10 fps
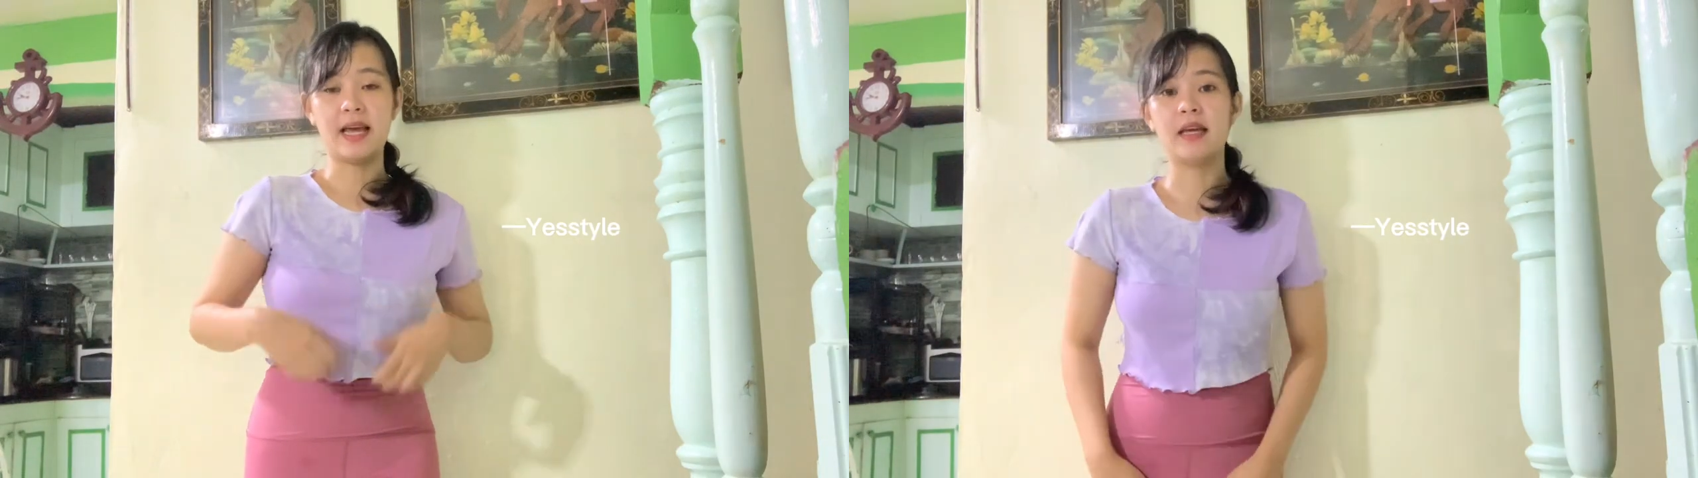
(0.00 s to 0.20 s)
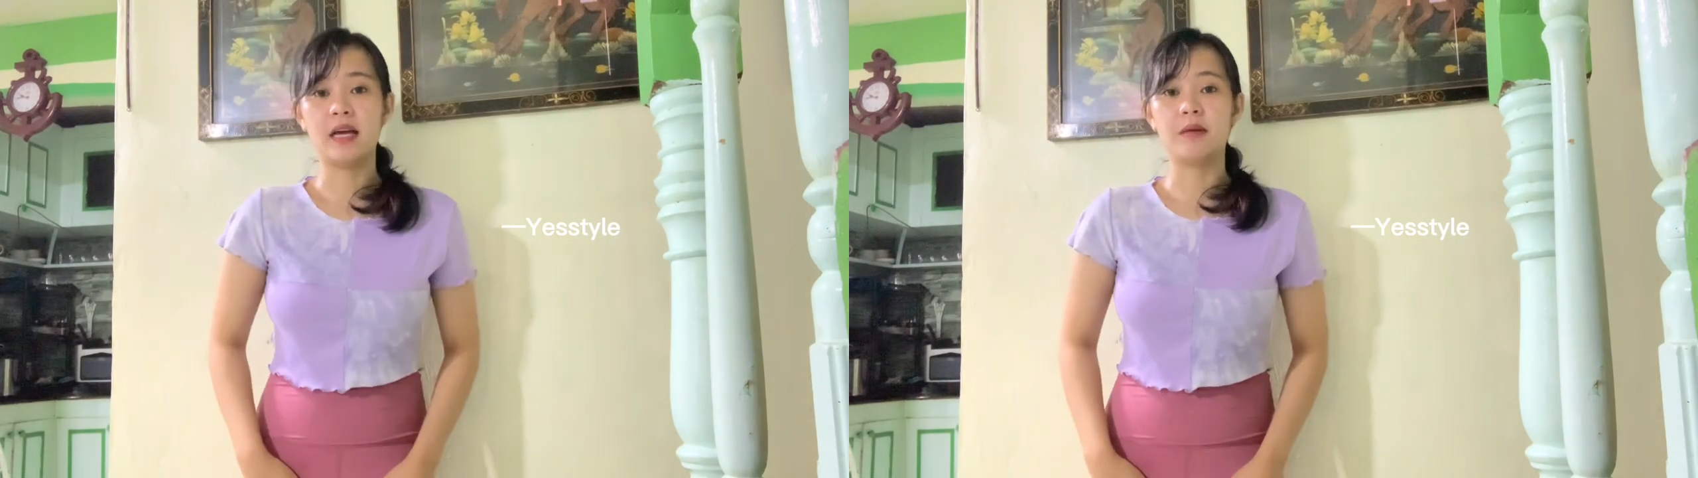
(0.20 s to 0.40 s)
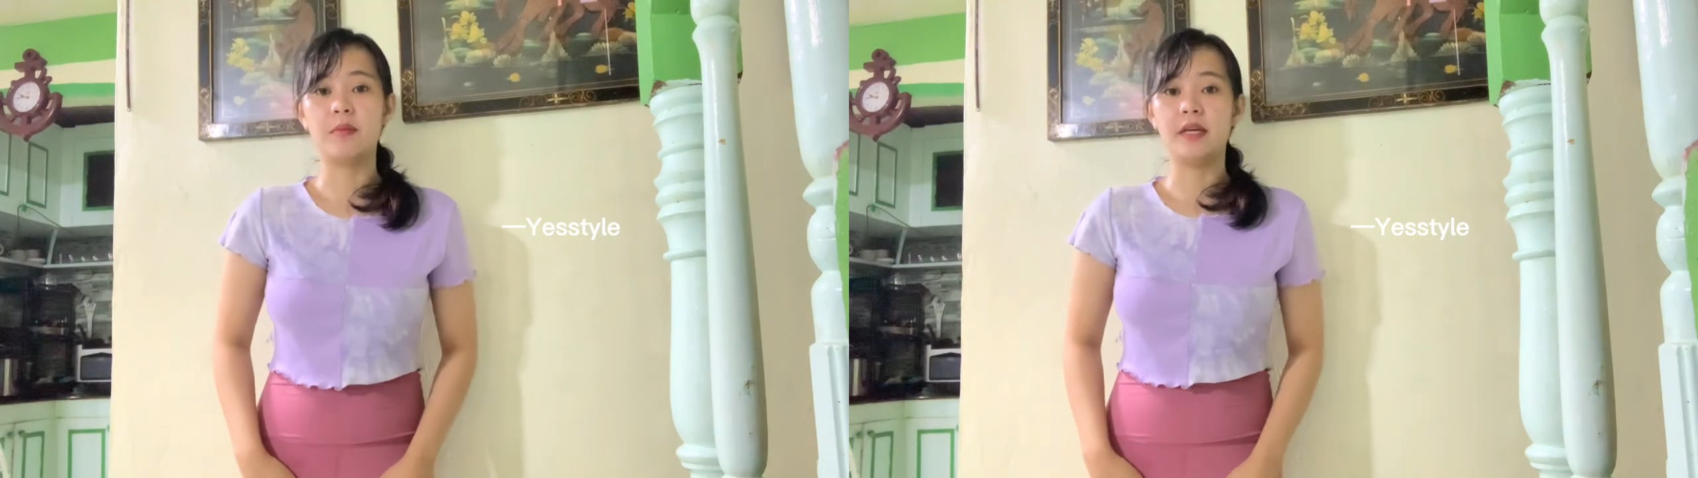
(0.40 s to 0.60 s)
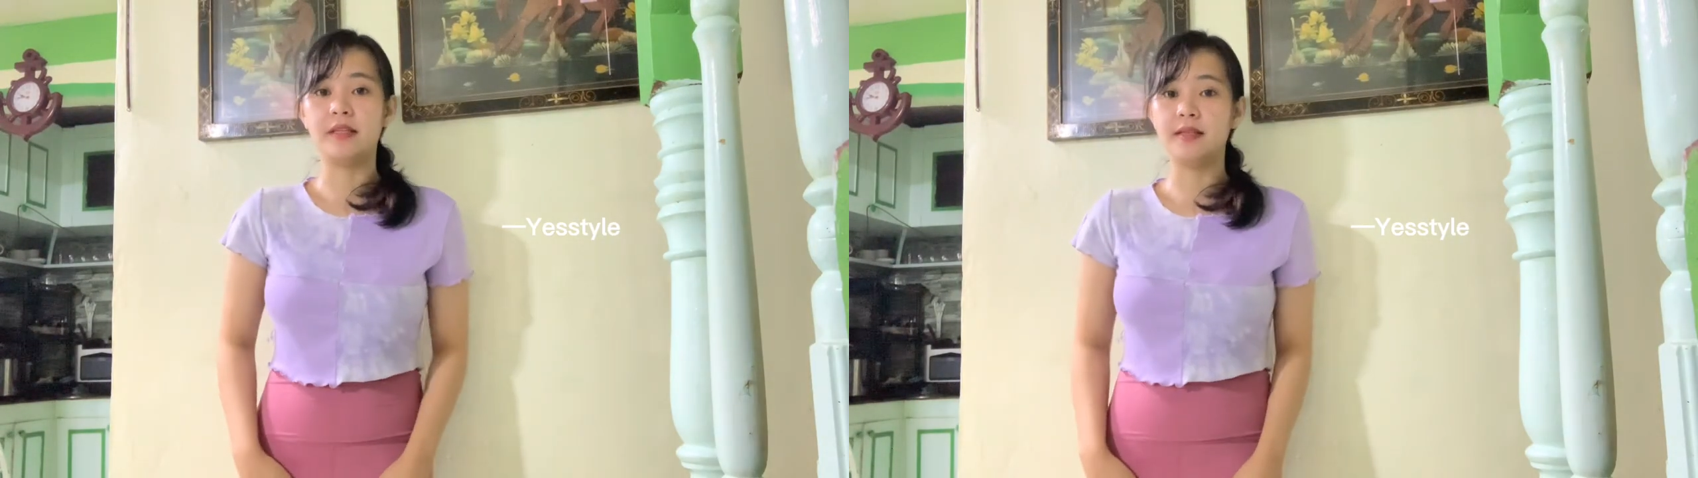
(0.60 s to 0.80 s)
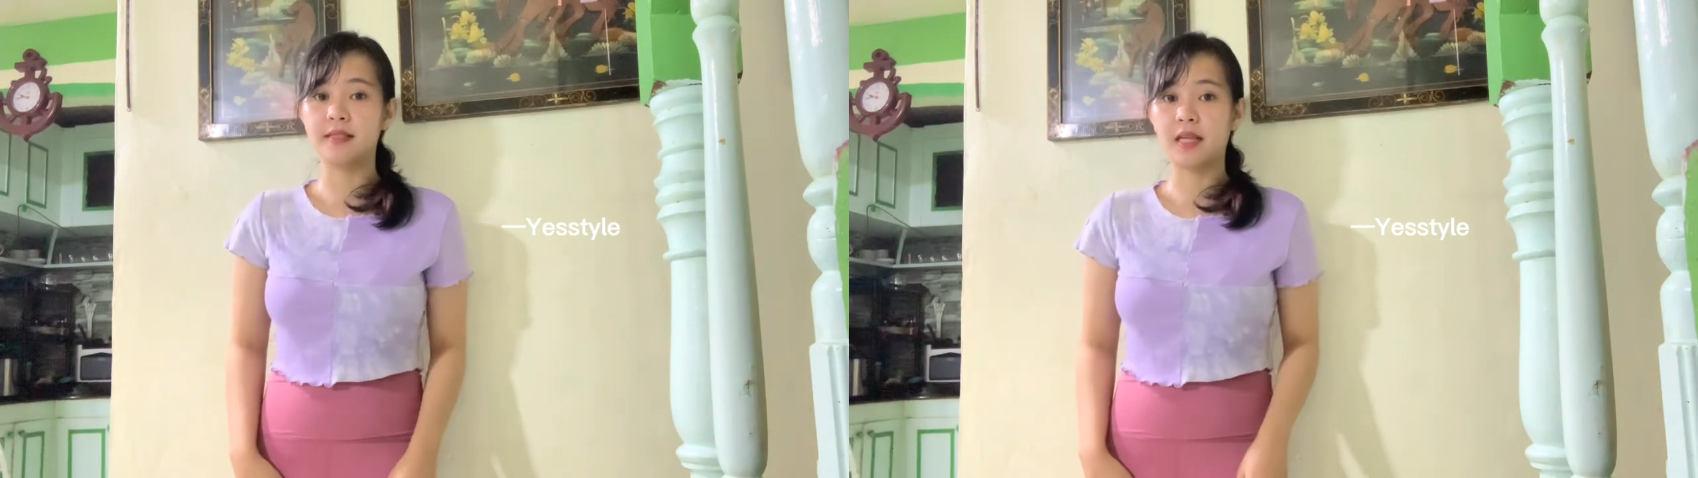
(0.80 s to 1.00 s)
I have a
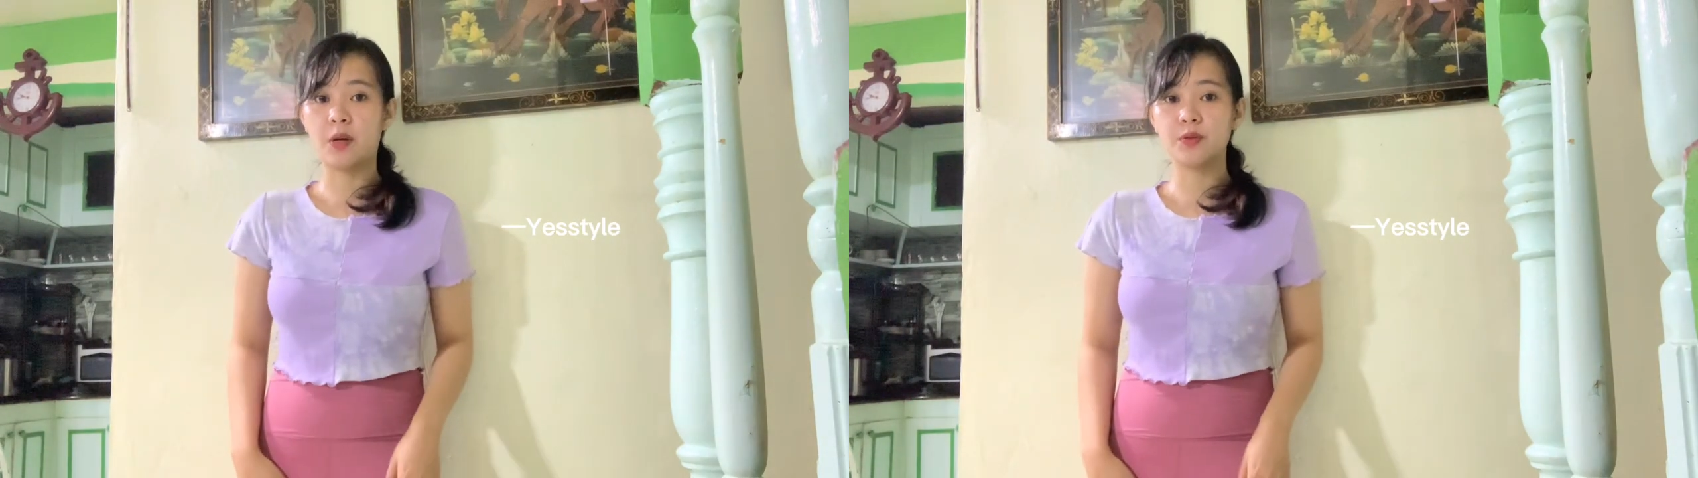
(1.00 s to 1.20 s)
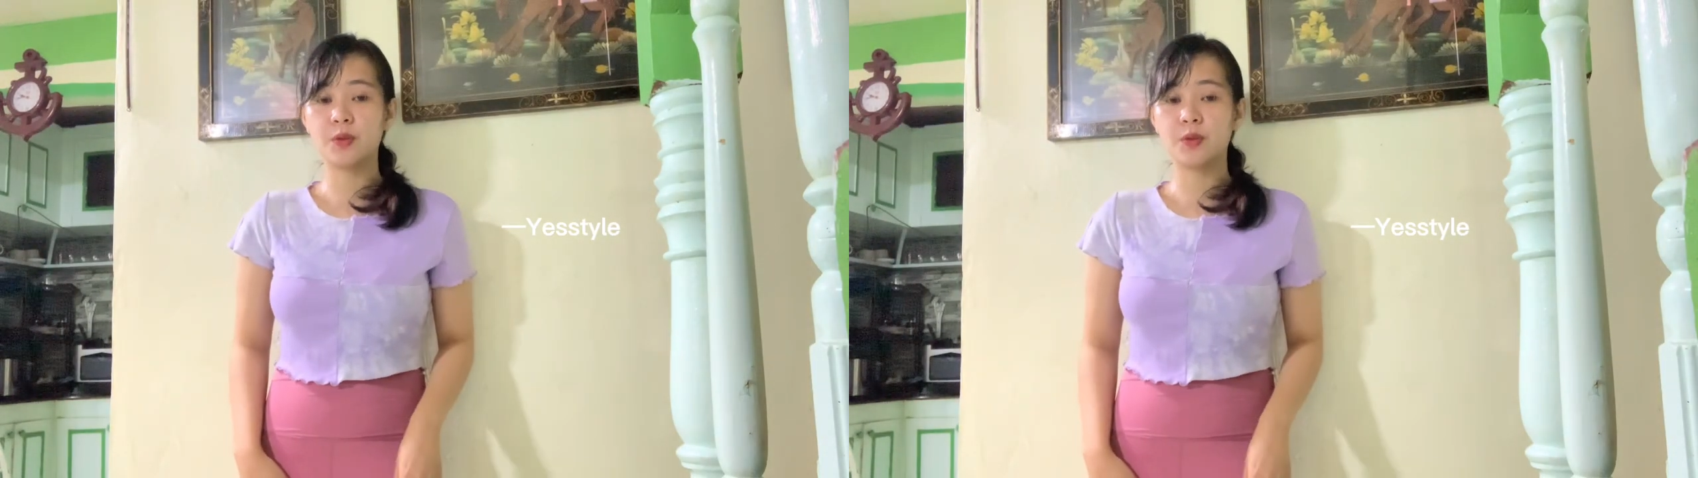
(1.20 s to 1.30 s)
discount